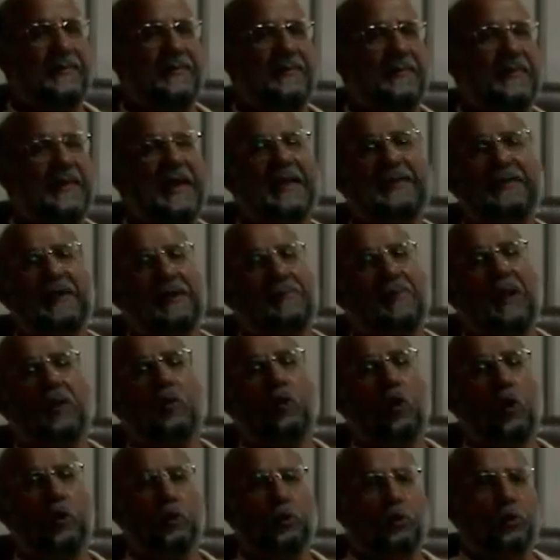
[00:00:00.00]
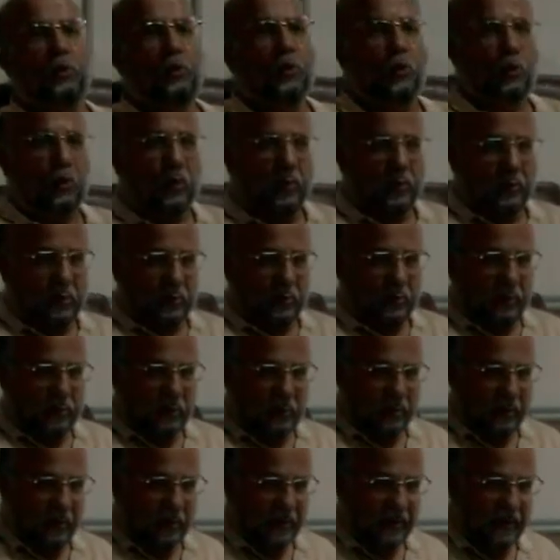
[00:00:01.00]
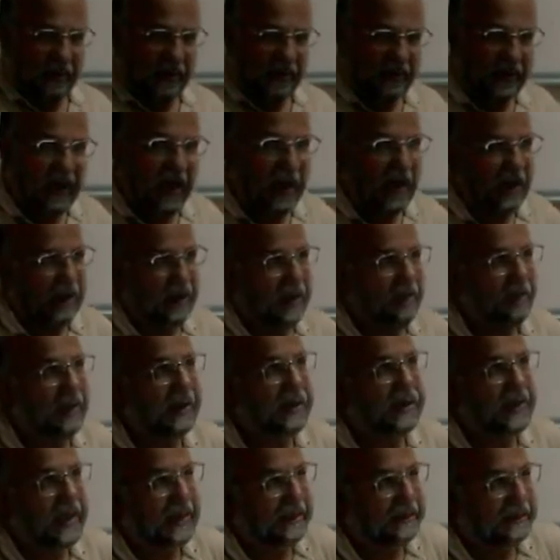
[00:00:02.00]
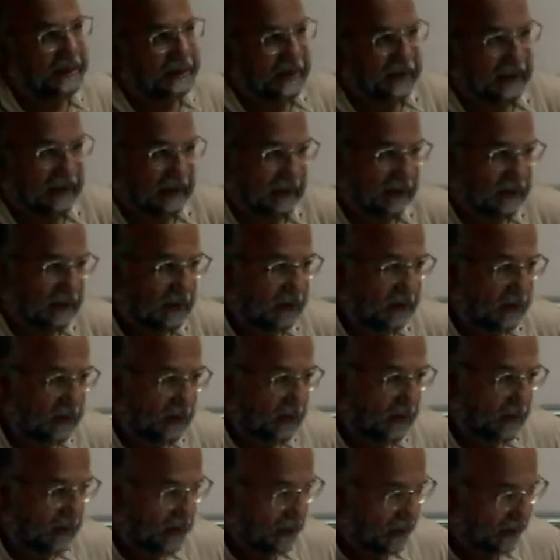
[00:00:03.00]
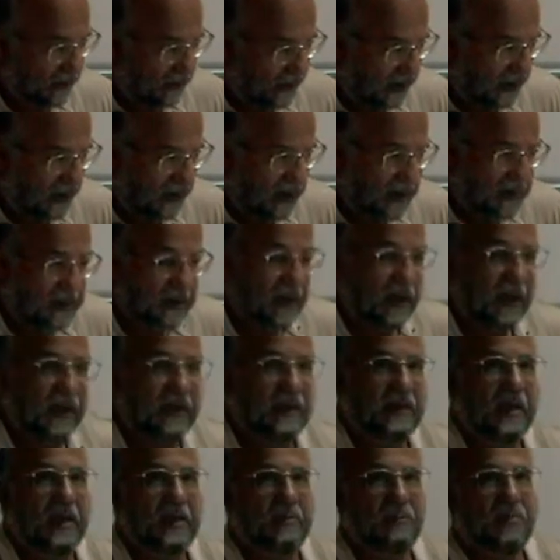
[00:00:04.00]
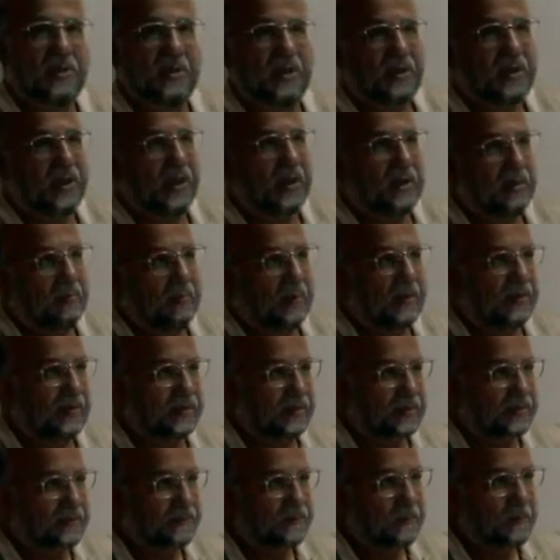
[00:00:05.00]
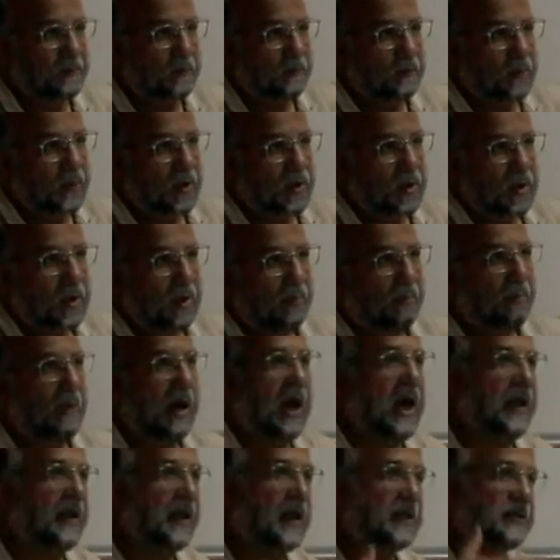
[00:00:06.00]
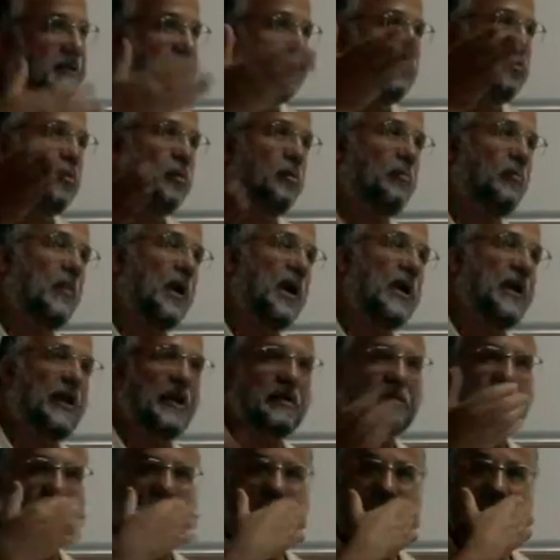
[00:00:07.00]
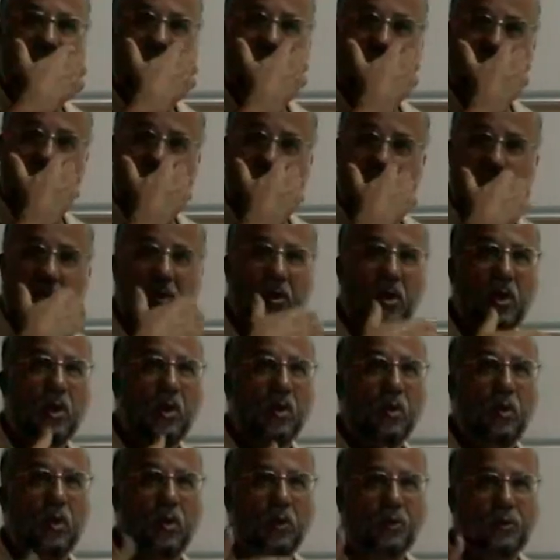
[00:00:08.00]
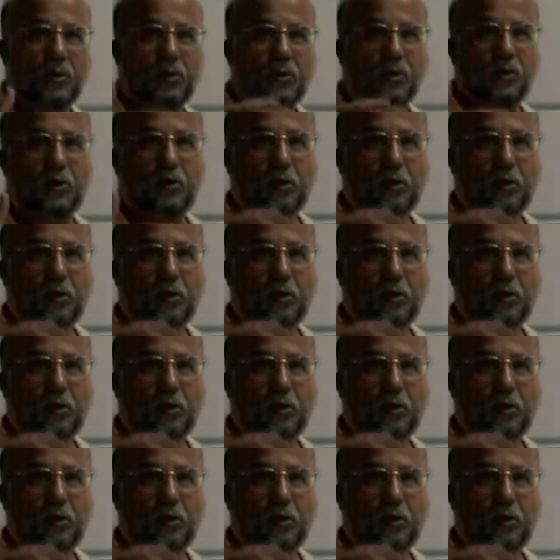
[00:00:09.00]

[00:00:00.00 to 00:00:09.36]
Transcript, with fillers: ne demek olduğu, ne anlama geldiği ni izah eden bir kelimedir. Manası bunun manası budur. Konuşuruz